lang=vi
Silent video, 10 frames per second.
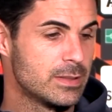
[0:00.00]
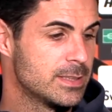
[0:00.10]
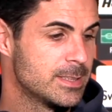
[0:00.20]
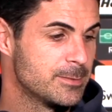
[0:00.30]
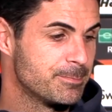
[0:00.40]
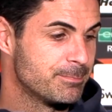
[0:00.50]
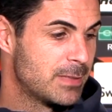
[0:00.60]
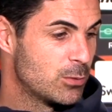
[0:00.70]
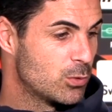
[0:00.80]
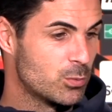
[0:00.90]
Tôi đã làm việc
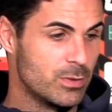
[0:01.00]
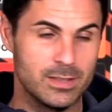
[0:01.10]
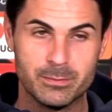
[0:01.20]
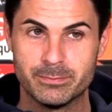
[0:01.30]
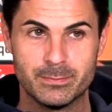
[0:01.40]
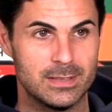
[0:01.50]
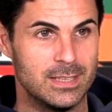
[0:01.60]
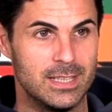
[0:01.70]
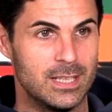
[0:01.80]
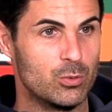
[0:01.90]
rất mượt với ông ấy
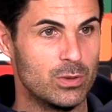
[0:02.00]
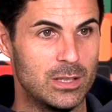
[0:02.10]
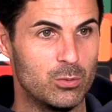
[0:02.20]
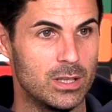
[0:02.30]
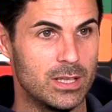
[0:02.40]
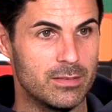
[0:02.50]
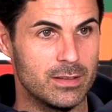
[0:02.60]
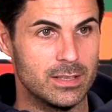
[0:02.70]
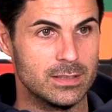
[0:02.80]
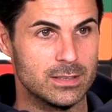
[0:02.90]
và tôi nghĩ ông ấy là người
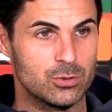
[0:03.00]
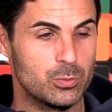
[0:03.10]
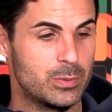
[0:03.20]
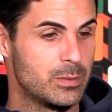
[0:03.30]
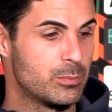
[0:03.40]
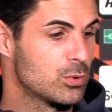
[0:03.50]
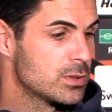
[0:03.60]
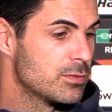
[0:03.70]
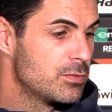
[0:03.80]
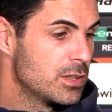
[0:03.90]
siêu quan trọng tại Arsenal,
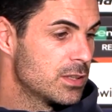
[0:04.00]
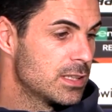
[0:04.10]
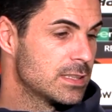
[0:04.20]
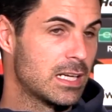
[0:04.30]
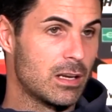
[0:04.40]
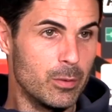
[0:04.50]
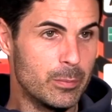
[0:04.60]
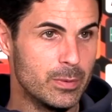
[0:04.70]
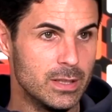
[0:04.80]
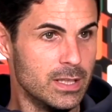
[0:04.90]
một người đại
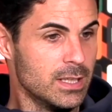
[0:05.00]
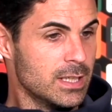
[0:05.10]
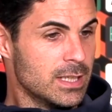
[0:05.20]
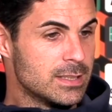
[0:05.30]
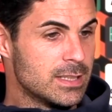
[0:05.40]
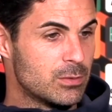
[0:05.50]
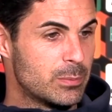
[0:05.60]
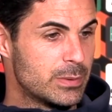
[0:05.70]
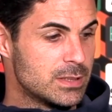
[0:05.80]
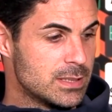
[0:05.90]
diện cho những giá trị của
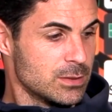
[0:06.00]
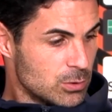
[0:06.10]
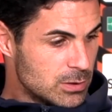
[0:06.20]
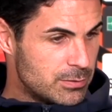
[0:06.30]
câu lạc bộ,